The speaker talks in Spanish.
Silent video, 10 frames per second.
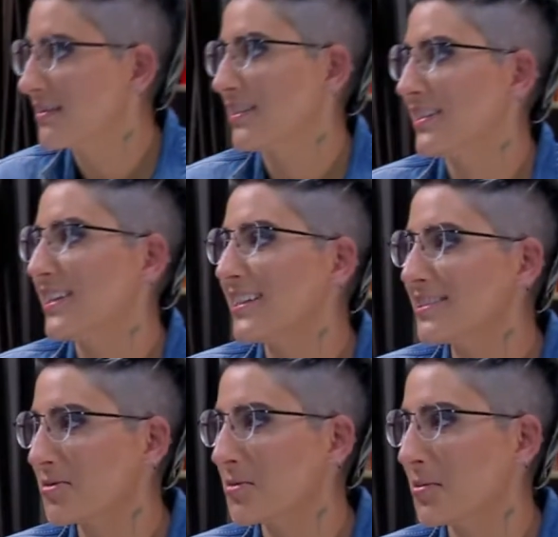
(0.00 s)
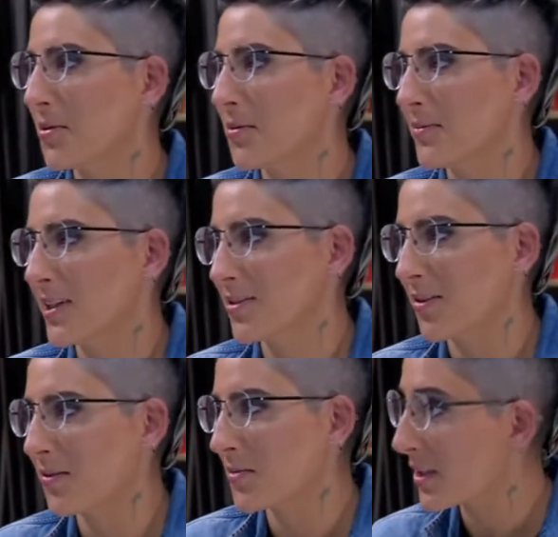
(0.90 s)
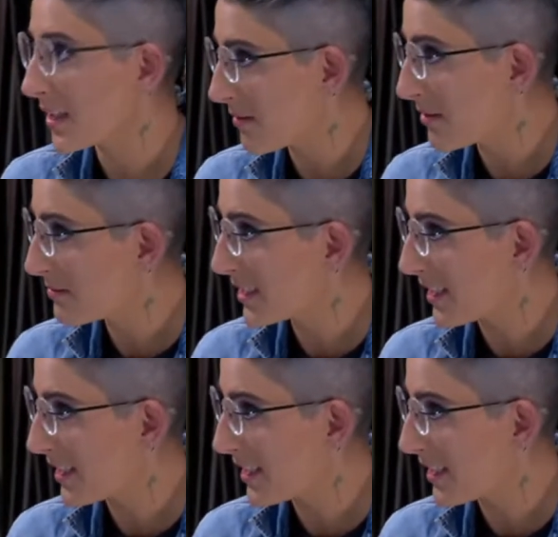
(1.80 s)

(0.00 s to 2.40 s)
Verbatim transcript: Que tiene su cumbia y todo, porque ya va a haber